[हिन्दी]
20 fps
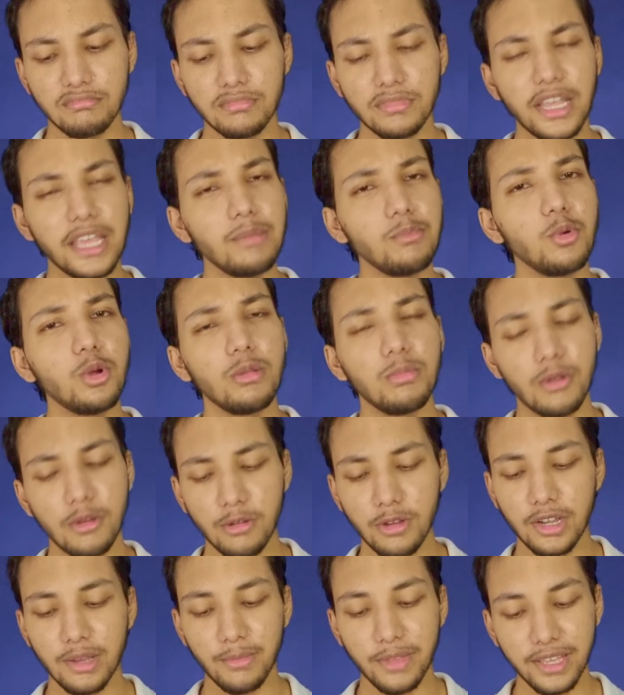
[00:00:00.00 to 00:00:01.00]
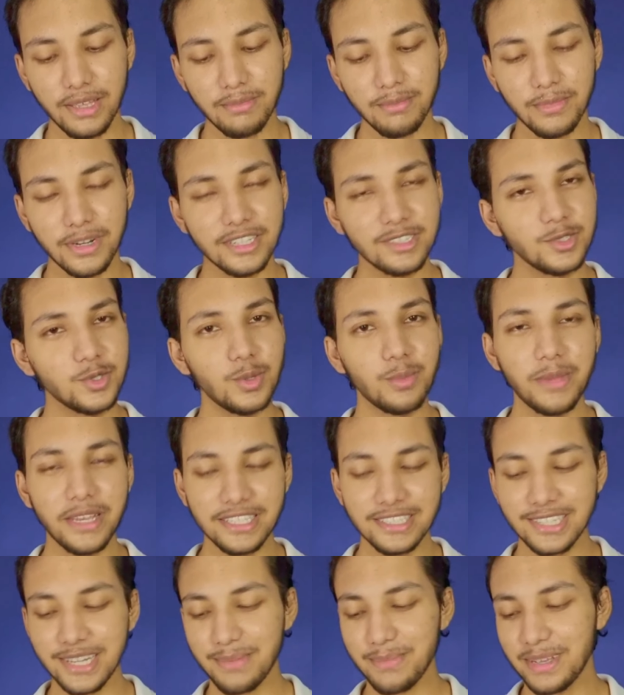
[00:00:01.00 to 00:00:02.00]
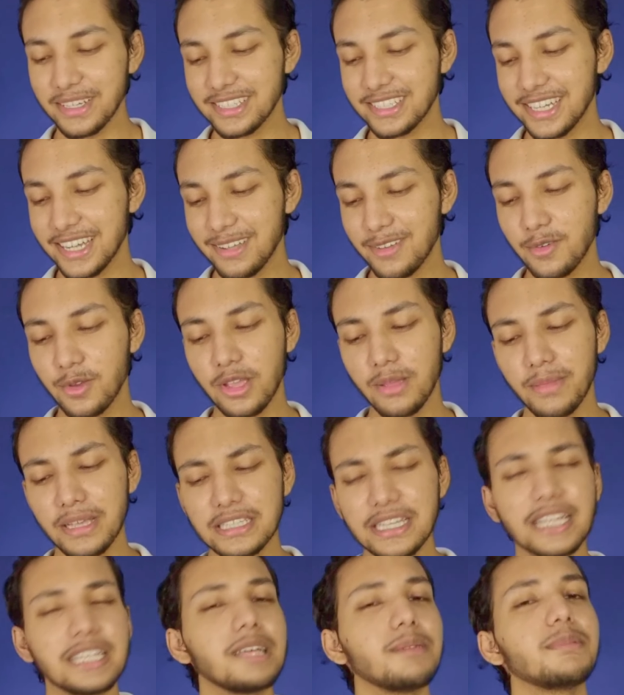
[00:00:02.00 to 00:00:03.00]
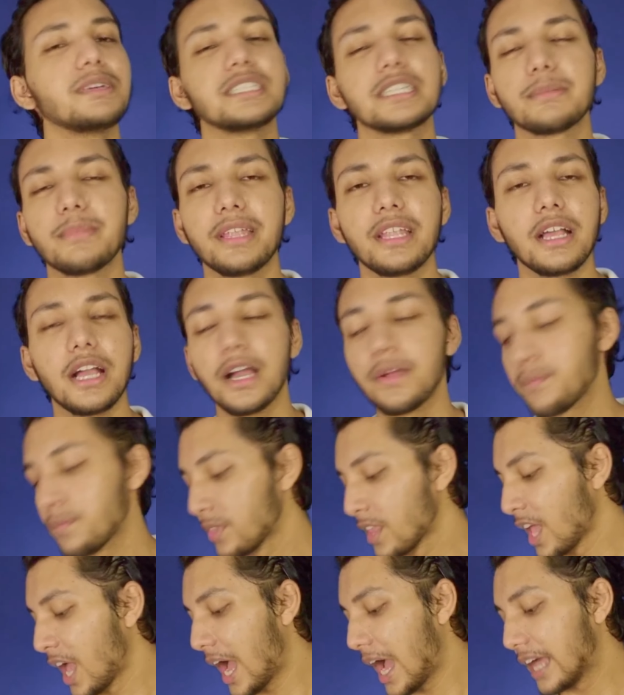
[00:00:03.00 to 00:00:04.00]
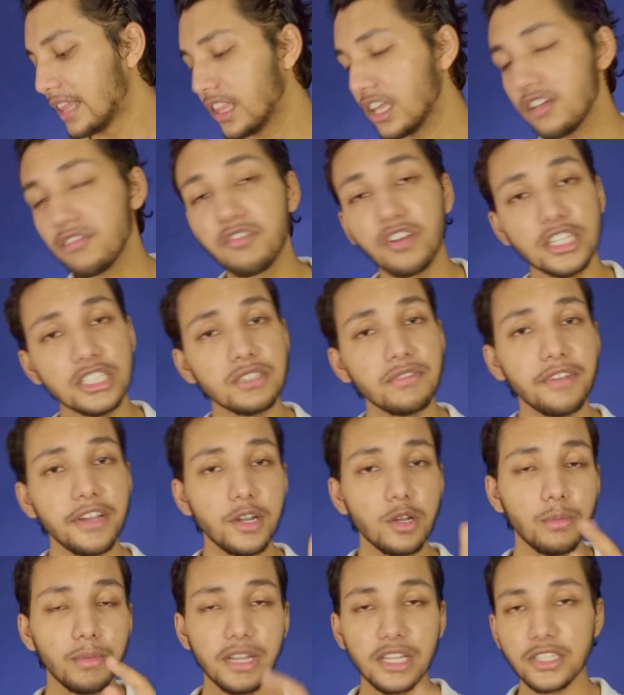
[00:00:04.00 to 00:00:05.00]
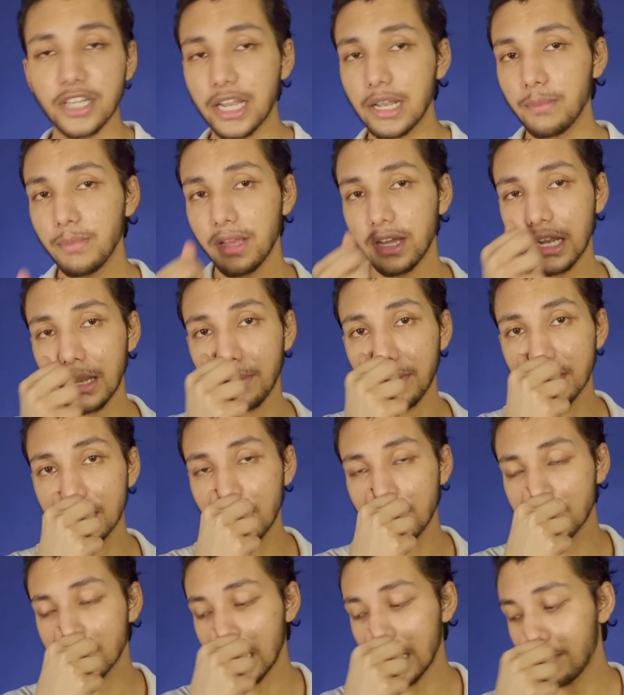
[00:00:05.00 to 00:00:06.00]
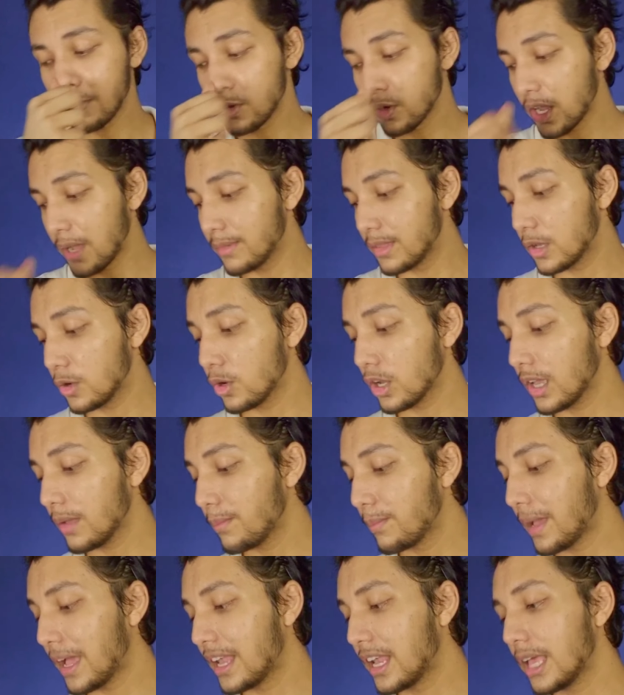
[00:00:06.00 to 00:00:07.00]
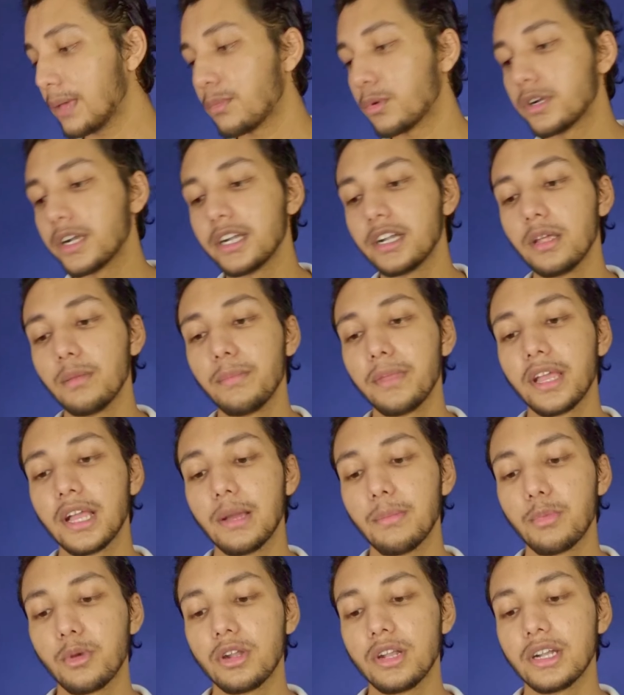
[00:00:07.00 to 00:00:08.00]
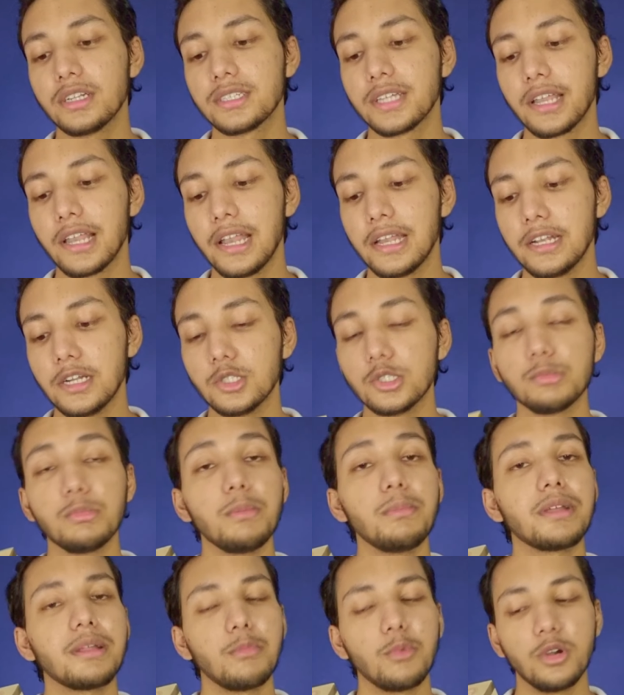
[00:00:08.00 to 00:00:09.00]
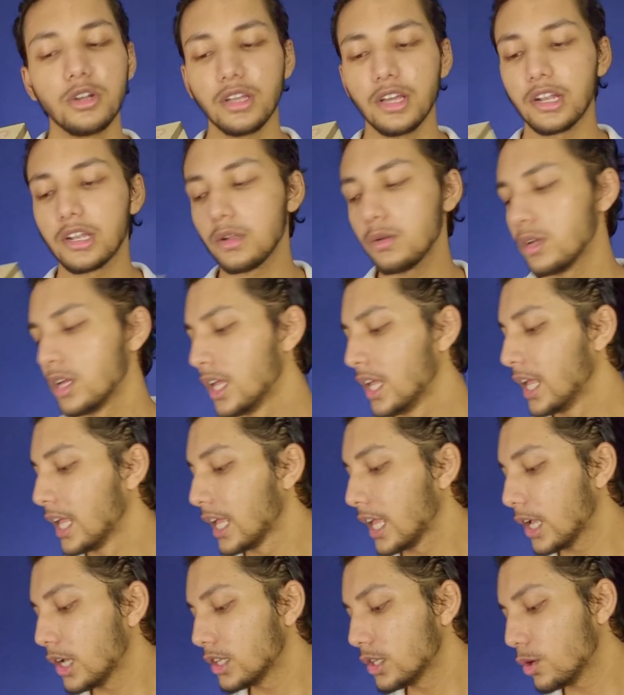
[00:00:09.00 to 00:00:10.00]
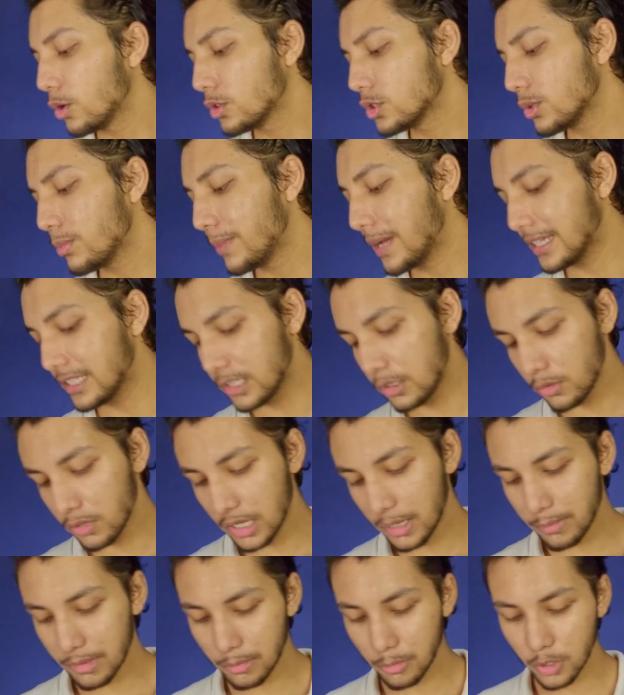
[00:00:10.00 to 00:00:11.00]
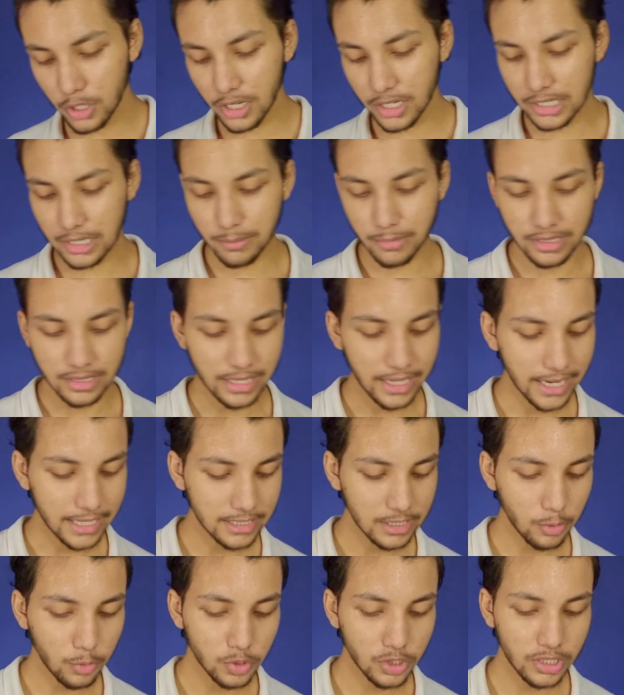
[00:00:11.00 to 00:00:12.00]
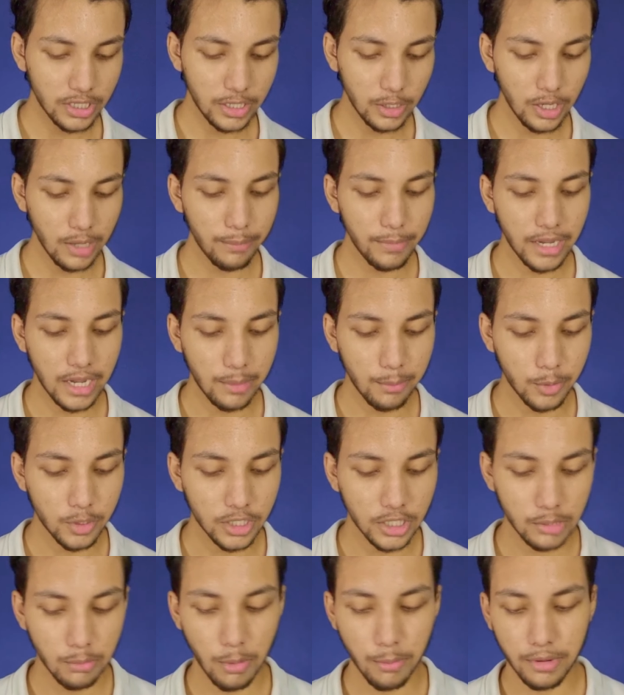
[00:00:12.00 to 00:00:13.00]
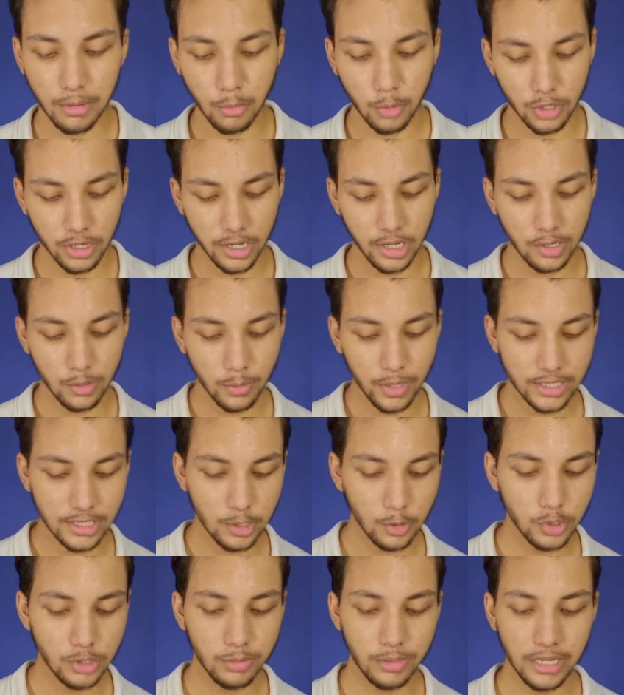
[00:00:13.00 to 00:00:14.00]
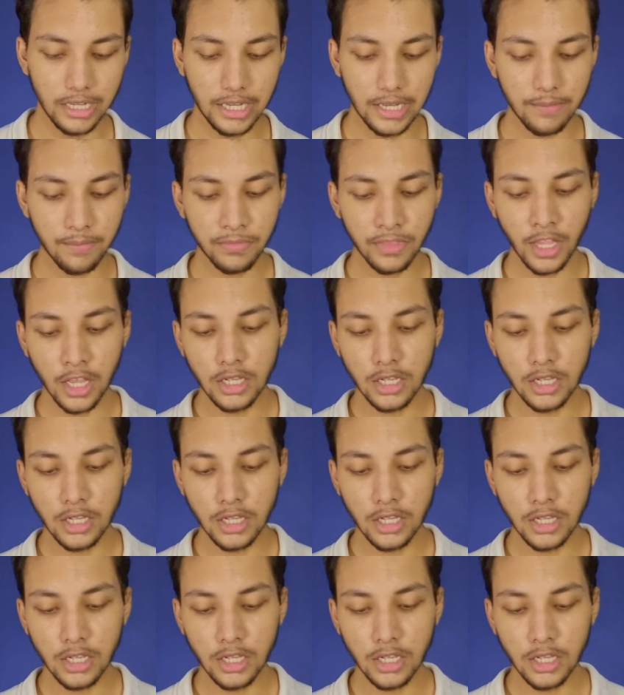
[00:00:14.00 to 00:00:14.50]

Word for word: नहीं बोल पाऊंगा मैं बट जो बेस्ट है बेस्ट है क्योंकि मैं ज्यादा वैसे मैंने कहा आई थिंक फर्स्ट वीडियो मेरे चैनल पर अगर आपने सब्सक्राइब होगा आप देखोगे पहला ही प्रोडक्ट है मेकअप प्रोडक्ट से रिलेटेड जो मैं प्रमोट कर रहा हूँ लेकिन देखो जो बेस्ट है उनका प्रमोट करता बनता है ऐसा कुछ नहीं है कि मेकअप प्रोडक्ट मैं प्रमोट नहीं करूंगा ऐसा कुछ भी नहीं है